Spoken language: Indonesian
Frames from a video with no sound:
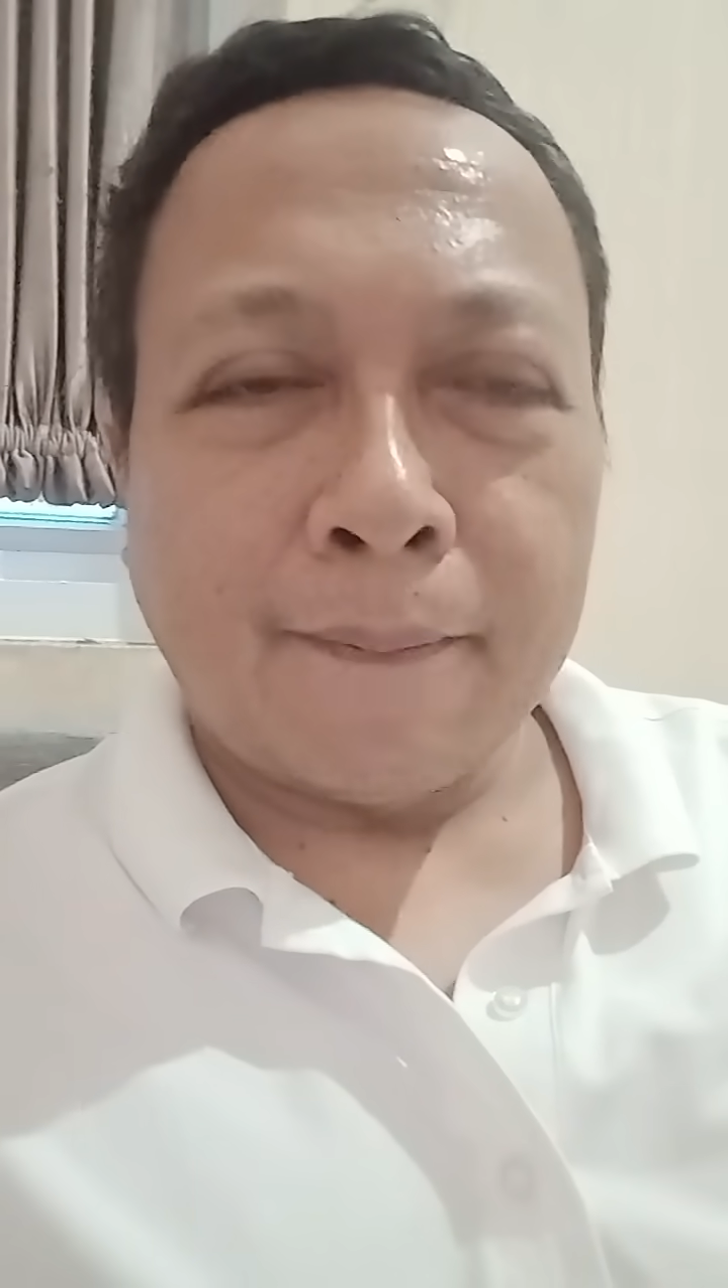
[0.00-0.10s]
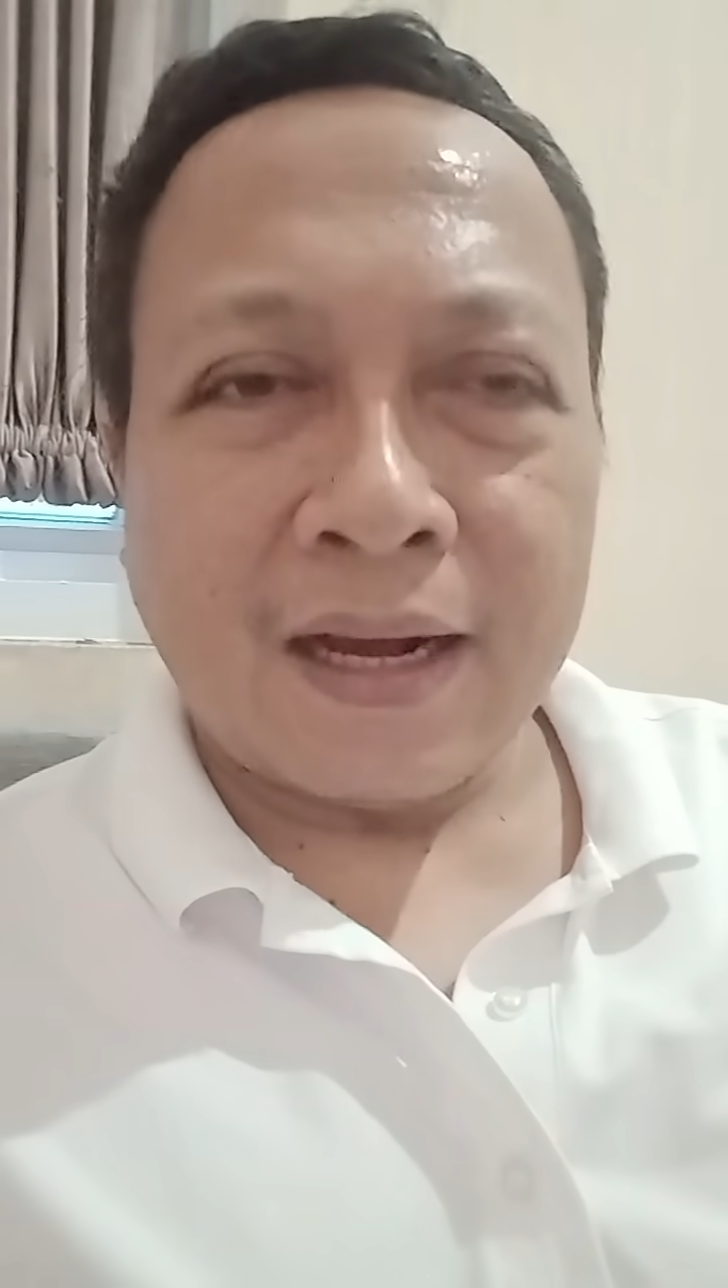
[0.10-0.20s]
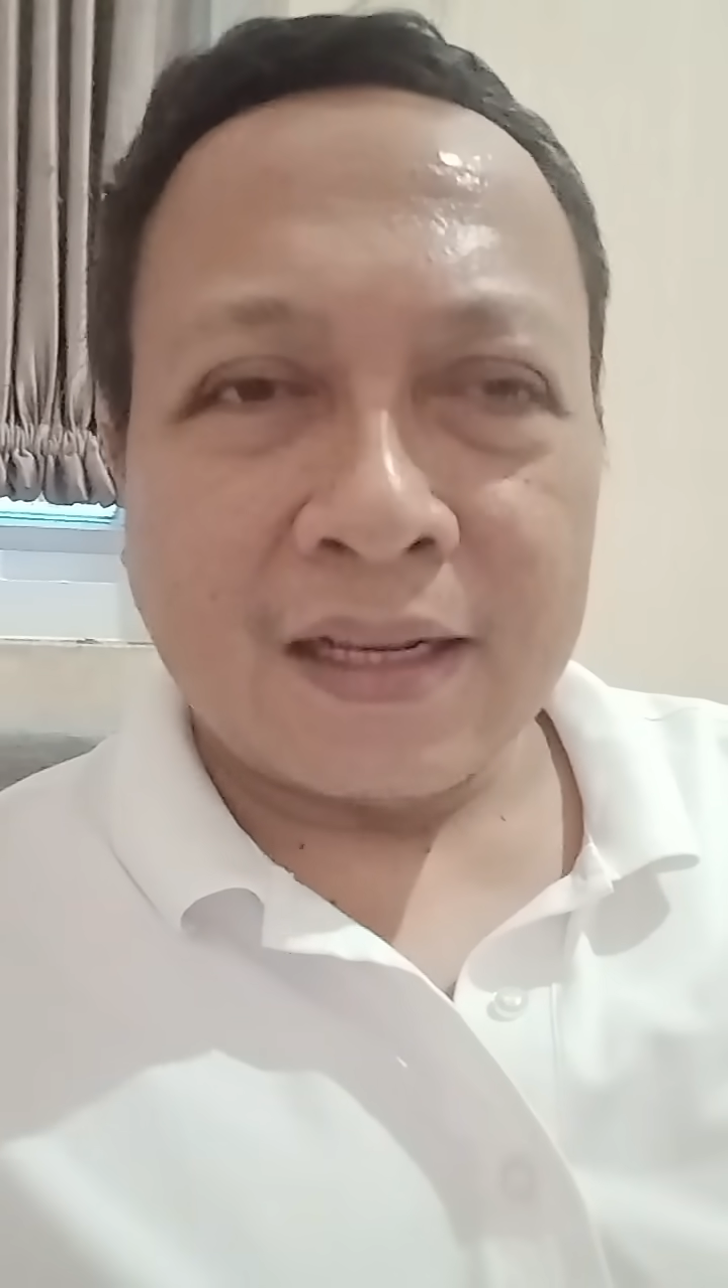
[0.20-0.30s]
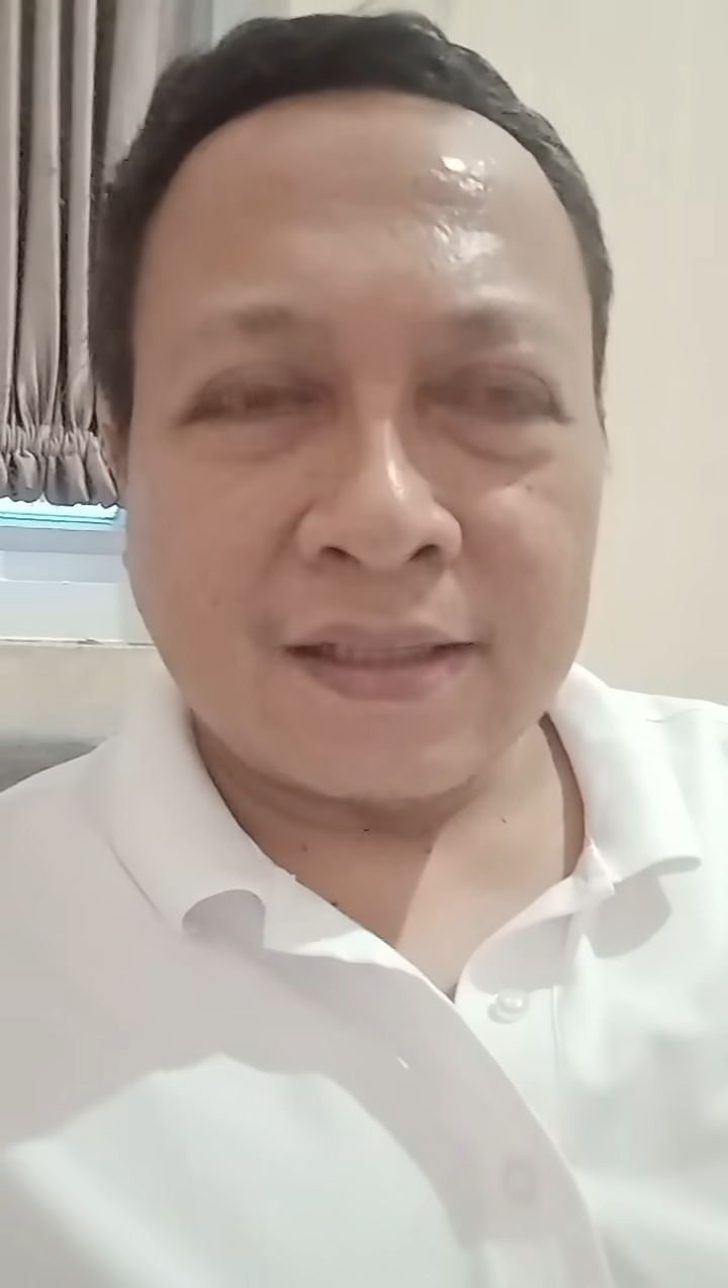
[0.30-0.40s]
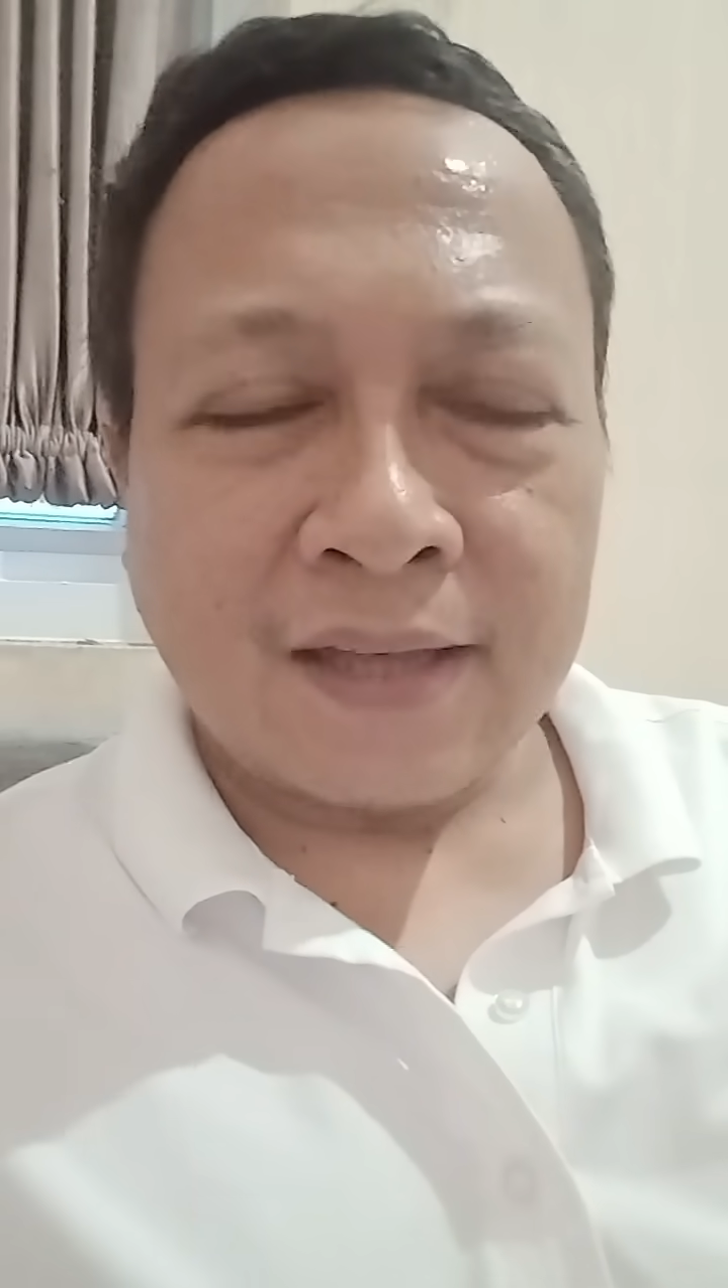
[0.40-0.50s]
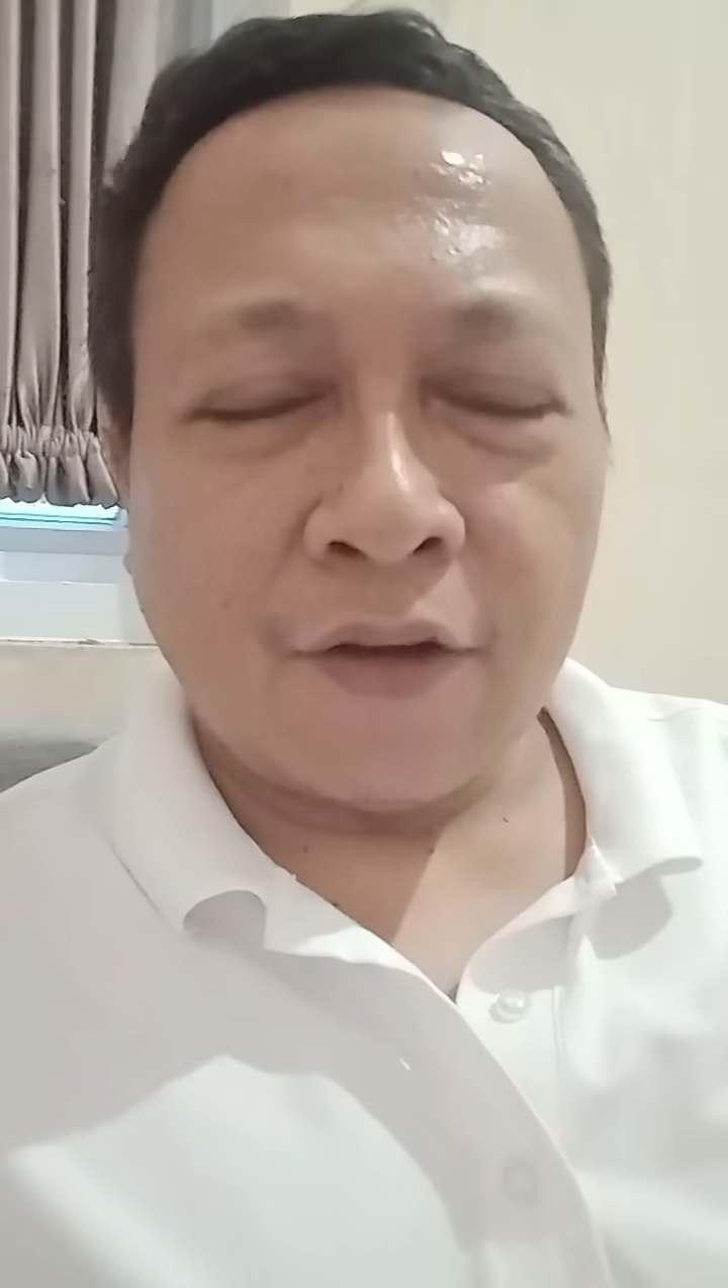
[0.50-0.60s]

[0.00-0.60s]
bangsa